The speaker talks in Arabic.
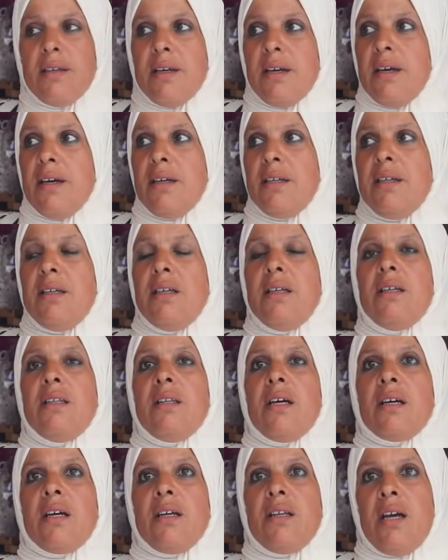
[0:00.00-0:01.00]

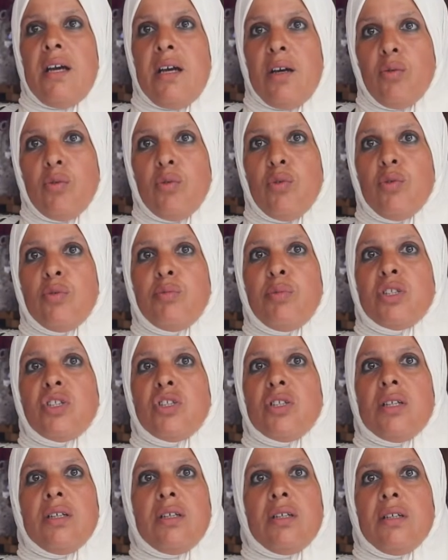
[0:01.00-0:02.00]
عينا كنحاولوا
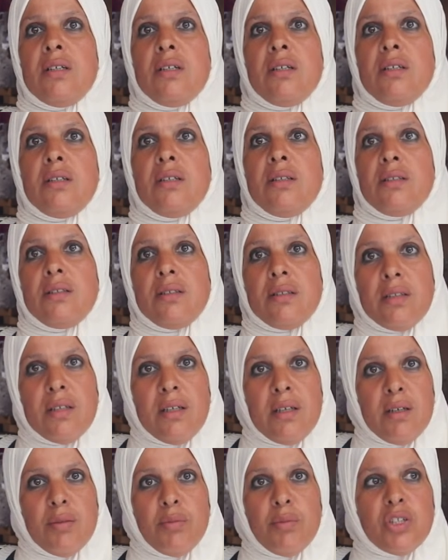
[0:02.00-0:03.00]
باش
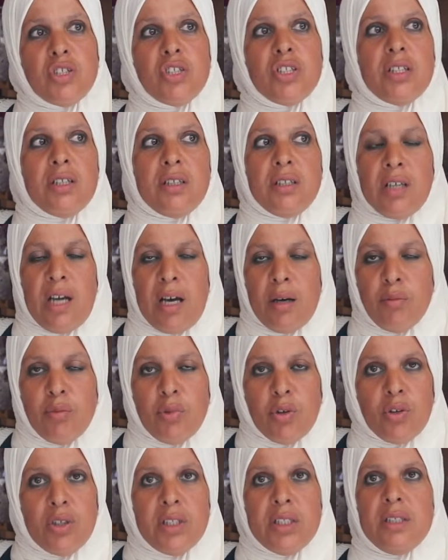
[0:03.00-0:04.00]
باش
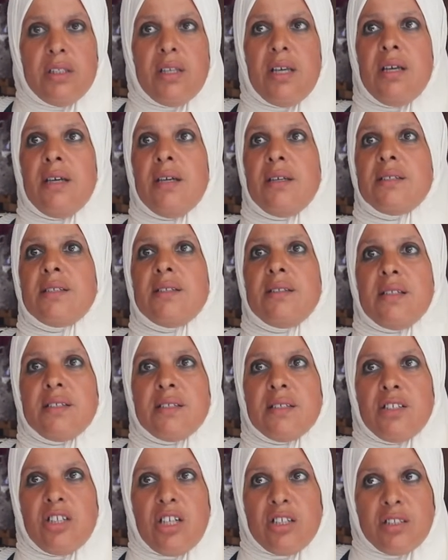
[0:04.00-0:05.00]
يعمروه الناس
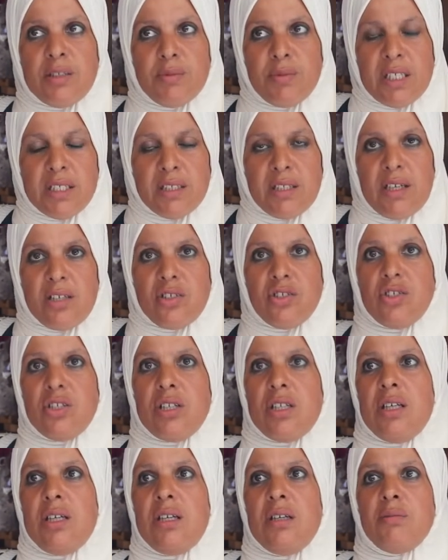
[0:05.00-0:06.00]
الناس جات بدات
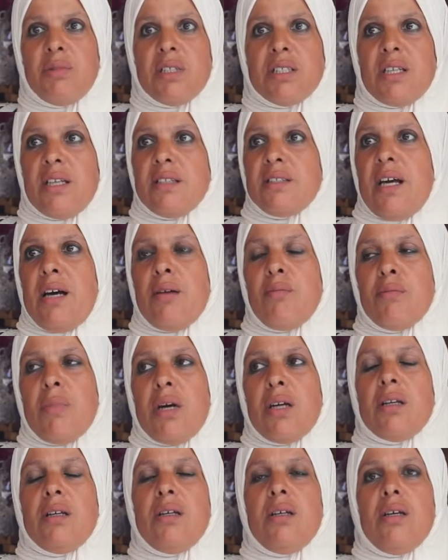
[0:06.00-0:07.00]
كتشري بدات
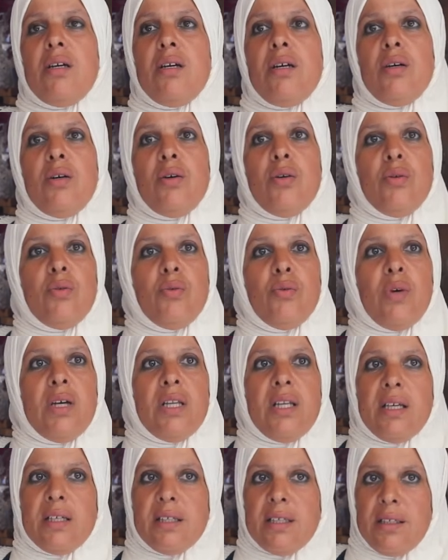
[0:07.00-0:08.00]
كتعمر
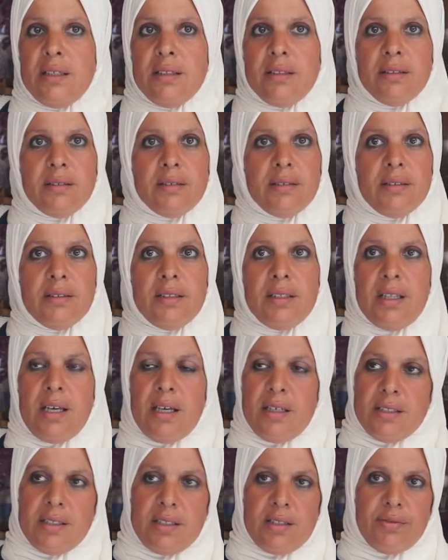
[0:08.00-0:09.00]
ولكن
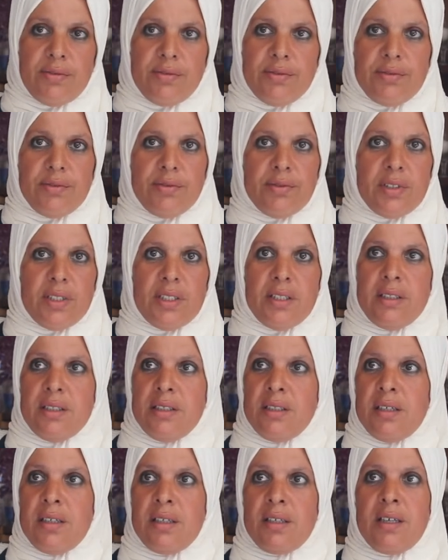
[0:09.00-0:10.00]
للاسف
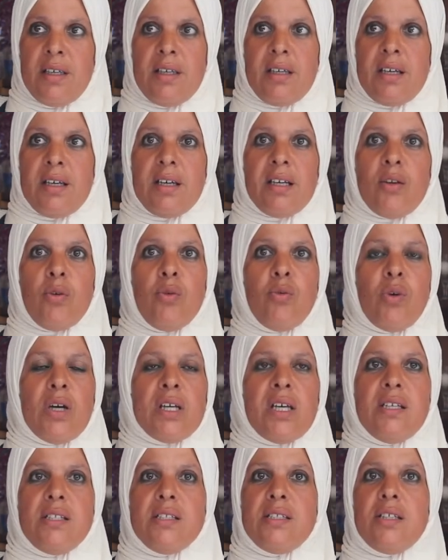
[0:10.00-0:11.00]
آه، غير هو
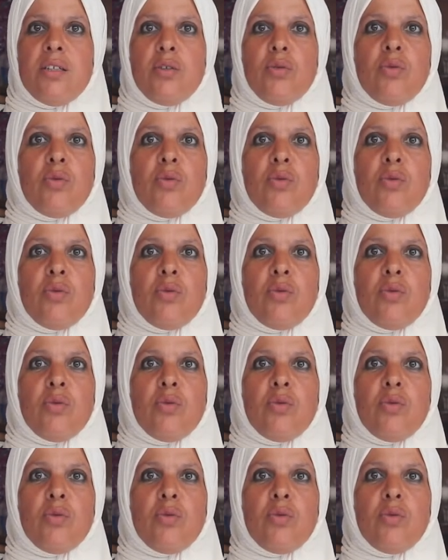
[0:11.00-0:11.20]
كيزيد